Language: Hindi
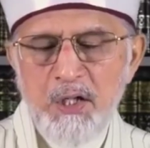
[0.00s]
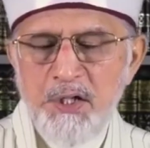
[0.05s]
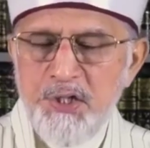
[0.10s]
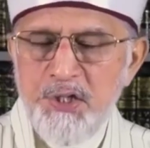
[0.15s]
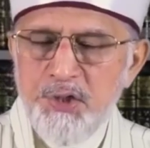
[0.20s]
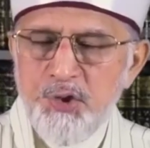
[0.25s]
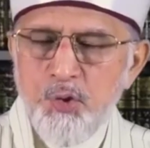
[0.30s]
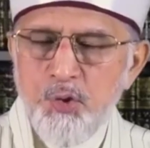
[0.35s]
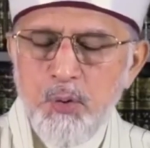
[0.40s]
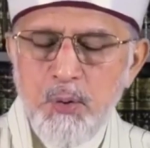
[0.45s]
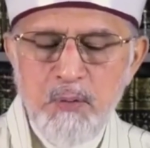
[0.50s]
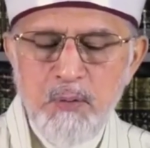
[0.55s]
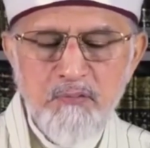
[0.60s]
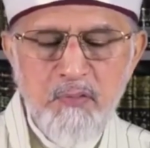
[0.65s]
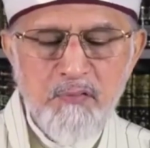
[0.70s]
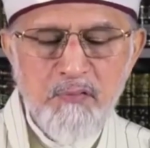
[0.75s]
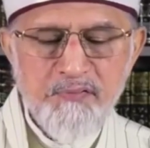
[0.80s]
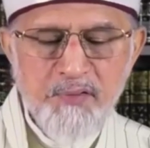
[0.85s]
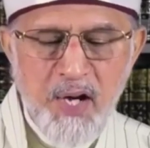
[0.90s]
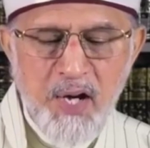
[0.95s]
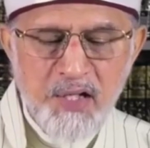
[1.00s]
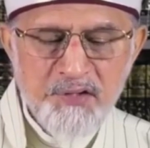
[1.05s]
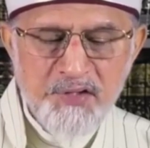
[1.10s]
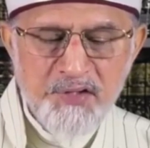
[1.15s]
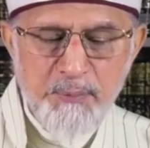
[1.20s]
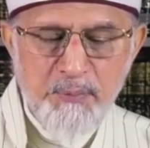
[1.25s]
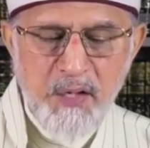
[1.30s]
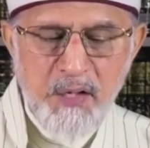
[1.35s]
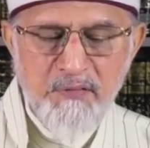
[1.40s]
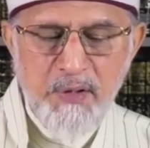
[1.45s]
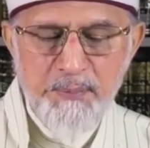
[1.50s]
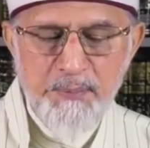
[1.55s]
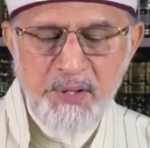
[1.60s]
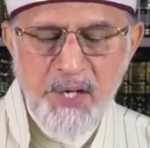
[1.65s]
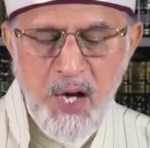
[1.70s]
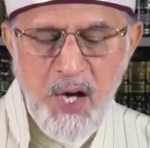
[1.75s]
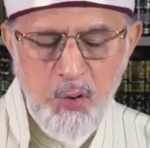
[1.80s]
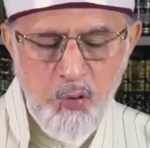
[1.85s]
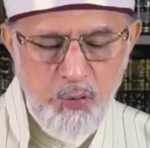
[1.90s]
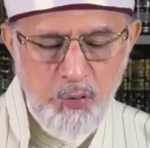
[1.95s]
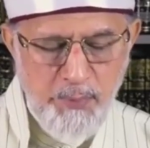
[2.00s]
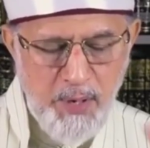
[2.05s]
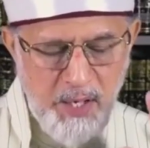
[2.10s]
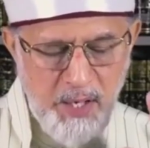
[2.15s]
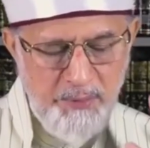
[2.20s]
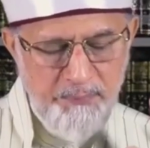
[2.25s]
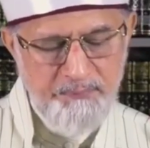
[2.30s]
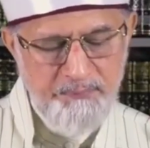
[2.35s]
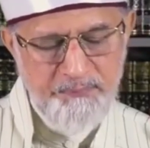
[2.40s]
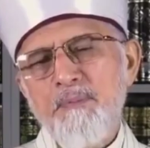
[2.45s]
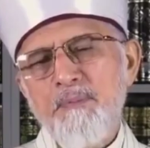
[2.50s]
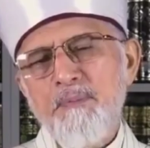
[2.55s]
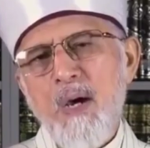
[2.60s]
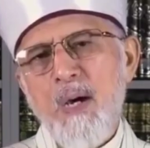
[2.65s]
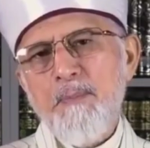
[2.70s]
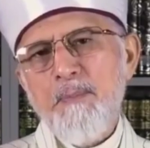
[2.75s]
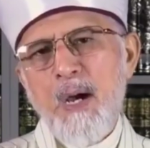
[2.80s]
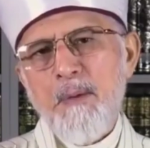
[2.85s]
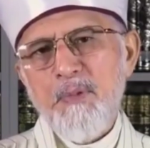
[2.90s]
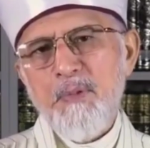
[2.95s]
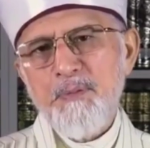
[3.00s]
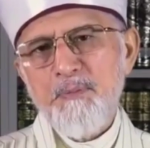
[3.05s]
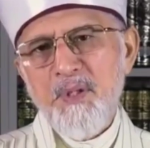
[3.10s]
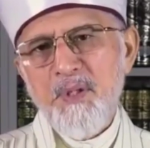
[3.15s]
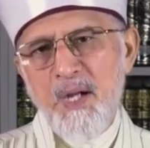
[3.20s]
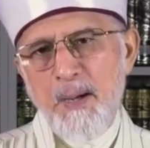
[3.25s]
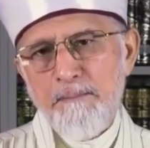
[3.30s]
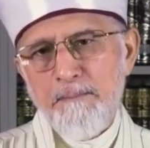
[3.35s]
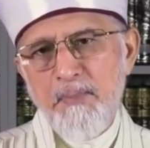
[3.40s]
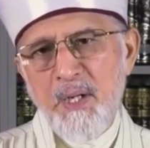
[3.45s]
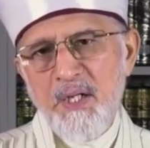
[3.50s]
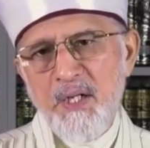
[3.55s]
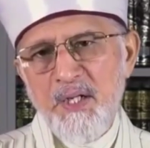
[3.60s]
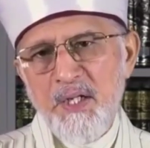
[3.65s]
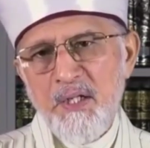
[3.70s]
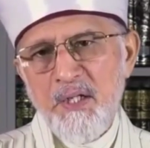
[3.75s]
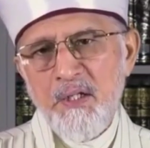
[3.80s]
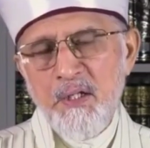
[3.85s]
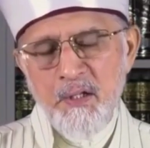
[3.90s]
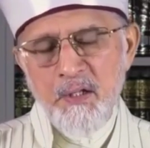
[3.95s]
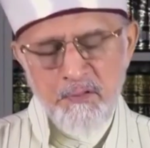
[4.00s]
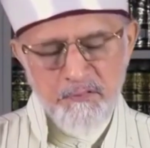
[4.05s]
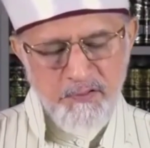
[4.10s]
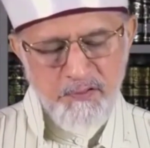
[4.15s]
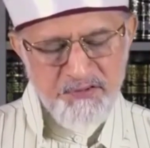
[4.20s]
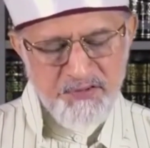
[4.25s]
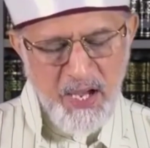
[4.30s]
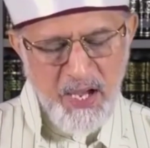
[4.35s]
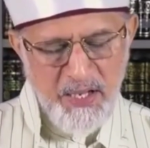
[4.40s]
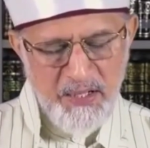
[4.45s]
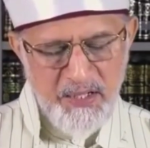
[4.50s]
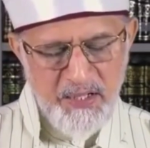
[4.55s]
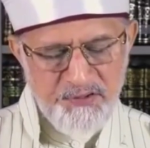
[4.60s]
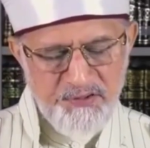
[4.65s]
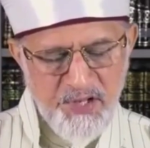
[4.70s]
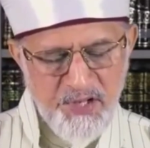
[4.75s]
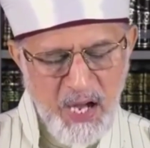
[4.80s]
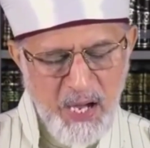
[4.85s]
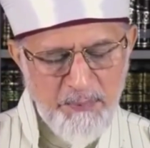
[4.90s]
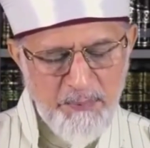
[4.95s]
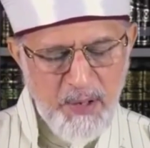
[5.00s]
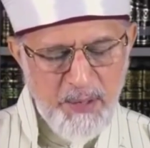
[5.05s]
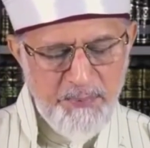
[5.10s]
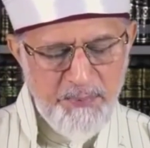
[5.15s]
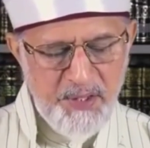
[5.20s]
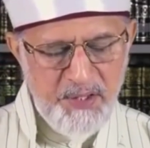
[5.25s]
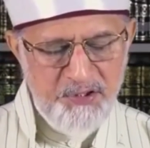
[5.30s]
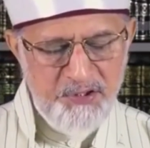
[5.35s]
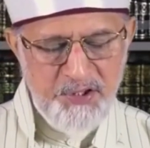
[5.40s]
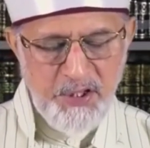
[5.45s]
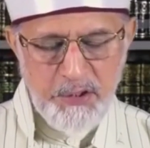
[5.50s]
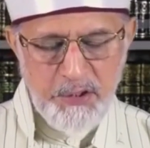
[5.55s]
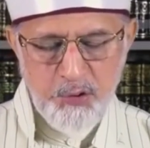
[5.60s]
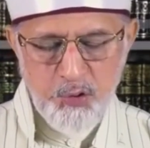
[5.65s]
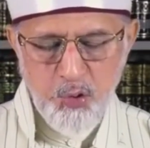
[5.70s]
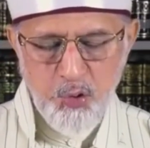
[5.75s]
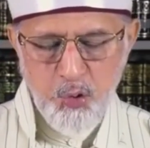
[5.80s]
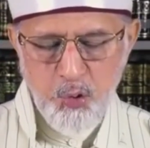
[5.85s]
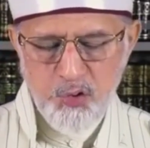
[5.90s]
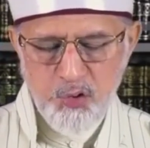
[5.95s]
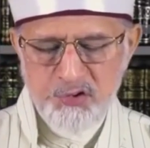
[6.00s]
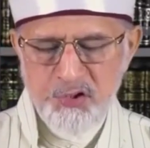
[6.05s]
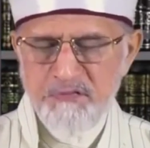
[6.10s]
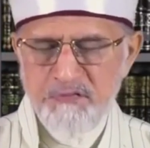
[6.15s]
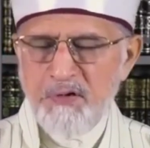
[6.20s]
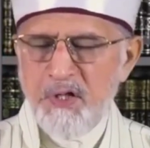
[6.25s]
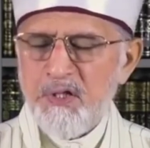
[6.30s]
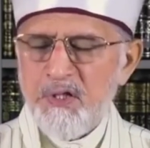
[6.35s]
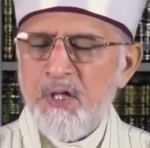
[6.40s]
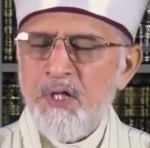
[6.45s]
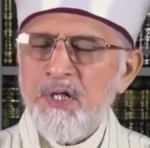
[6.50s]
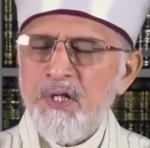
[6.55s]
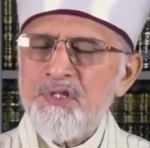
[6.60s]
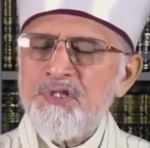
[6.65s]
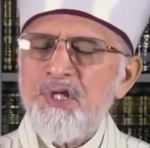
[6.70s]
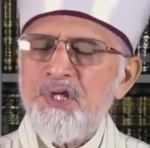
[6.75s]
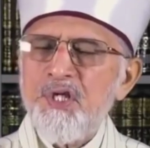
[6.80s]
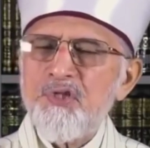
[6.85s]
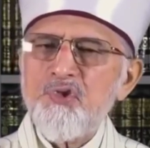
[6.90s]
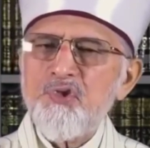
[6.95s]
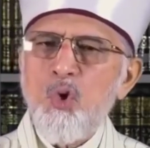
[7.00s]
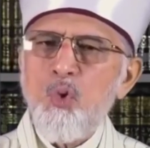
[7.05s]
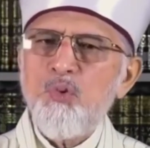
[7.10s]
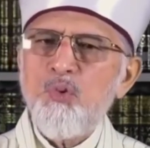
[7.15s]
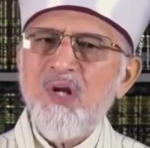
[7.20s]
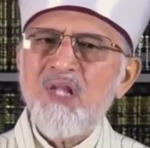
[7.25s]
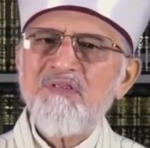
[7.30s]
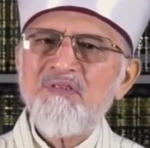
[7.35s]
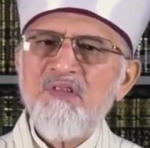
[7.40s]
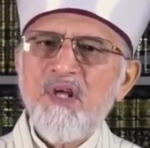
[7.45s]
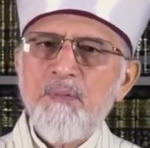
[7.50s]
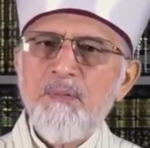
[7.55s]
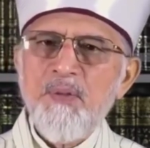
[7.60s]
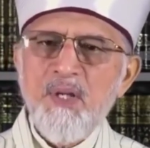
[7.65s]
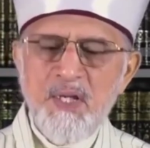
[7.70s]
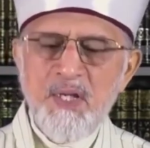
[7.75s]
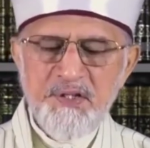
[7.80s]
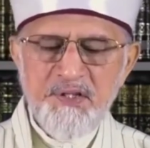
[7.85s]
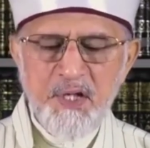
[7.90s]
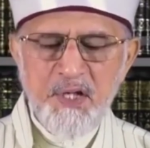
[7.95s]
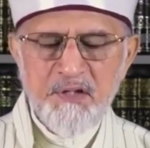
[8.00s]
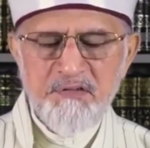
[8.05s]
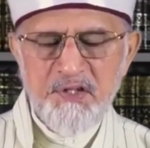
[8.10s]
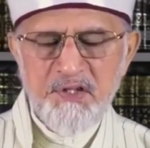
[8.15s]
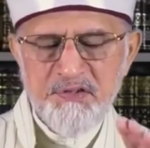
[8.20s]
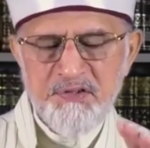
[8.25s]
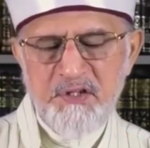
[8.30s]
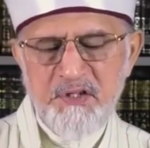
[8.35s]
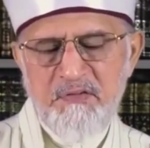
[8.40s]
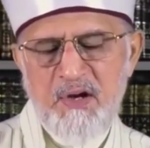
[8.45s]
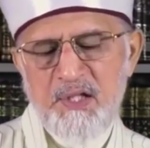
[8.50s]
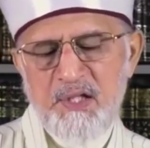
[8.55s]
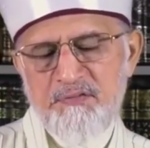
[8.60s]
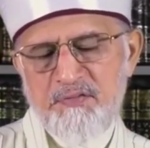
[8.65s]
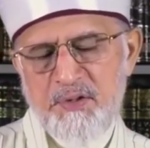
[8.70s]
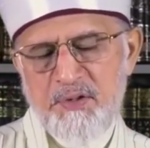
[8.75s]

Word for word: अलीजुन व फातिमा वबना होमा इमाम अहमद बिन हम्बल ने फ़ज़ाइल सहाबा में जिल दो और सफ़ा छः सौ उनहत्तर में ये हदीस रिवायत